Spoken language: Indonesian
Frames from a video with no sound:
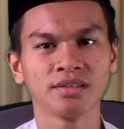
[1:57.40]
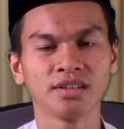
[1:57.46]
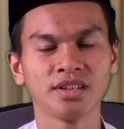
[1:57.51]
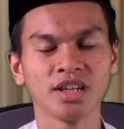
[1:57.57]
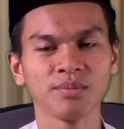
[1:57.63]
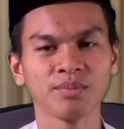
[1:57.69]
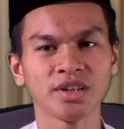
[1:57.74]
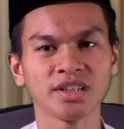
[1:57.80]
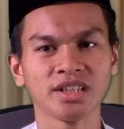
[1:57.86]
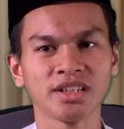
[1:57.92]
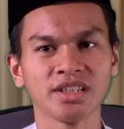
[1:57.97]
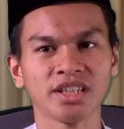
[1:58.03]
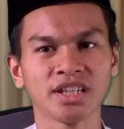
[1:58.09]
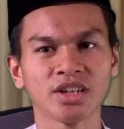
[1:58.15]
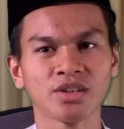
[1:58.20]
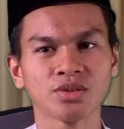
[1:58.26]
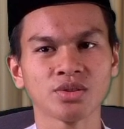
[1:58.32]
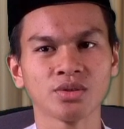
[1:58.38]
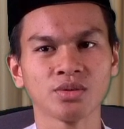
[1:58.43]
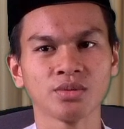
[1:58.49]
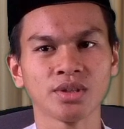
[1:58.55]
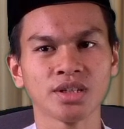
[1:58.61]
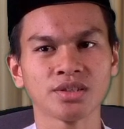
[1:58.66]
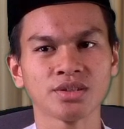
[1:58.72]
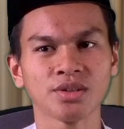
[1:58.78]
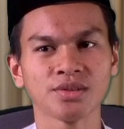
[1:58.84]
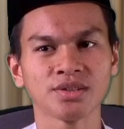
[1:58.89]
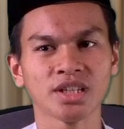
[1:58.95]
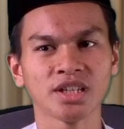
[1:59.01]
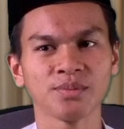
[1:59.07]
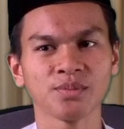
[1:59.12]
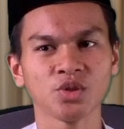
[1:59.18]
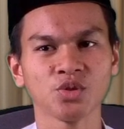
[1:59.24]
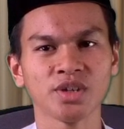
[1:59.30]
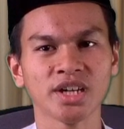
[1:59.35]
dan pada diri Rasulullah
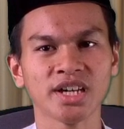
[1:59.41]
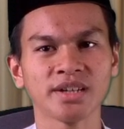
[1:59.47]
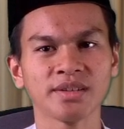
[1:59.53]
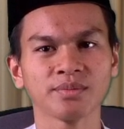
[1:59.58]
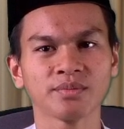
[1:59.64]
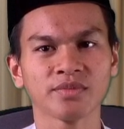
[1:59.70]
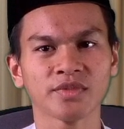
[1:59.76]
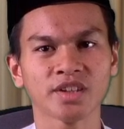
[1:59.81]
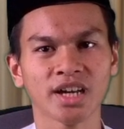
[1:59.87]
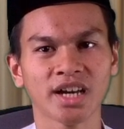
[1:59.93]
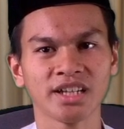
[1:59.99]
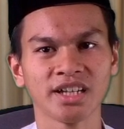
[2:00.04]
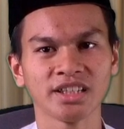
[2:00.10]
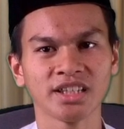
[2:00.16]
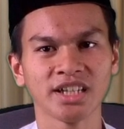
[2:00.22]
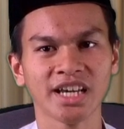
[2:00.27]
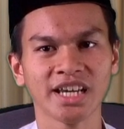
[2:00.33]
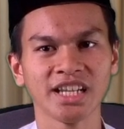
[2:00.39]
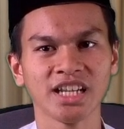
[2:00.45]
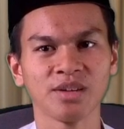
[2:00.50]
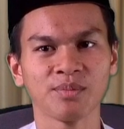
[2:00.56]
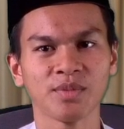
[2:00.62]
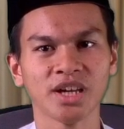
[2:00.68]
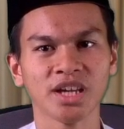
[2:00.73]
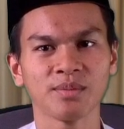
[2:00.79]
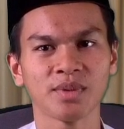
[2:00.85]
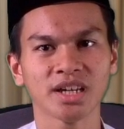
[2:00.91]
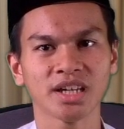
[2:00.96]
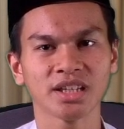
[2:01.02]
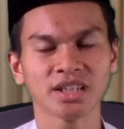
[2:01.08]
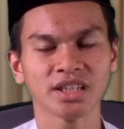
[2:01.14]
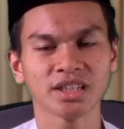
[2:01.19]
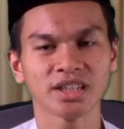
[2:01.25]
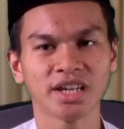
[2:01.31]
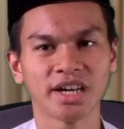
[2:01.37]
SAW juga ada teladan yang baik bagi
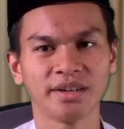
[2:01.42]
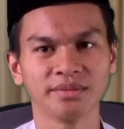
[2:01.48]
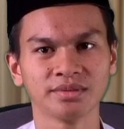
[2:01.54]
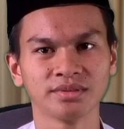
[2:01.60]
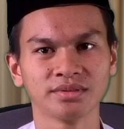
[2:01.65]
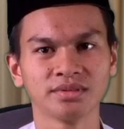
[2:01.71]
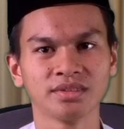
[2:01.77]
kita.